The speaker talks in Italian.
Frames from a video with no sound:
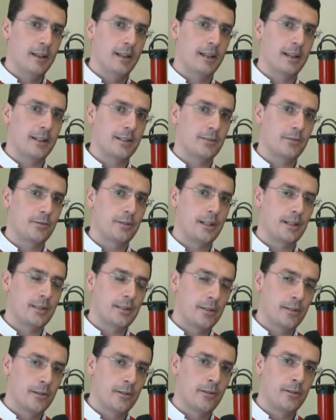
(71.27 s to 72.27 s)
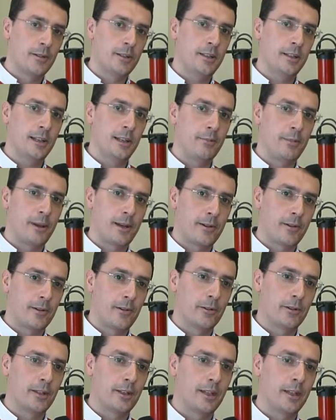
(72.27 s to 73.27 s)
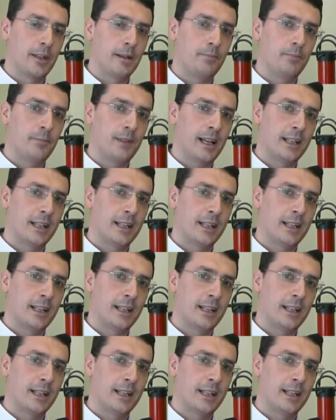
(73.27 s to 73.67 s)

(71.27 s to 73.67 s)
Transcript: le associazioni, le parrocchie,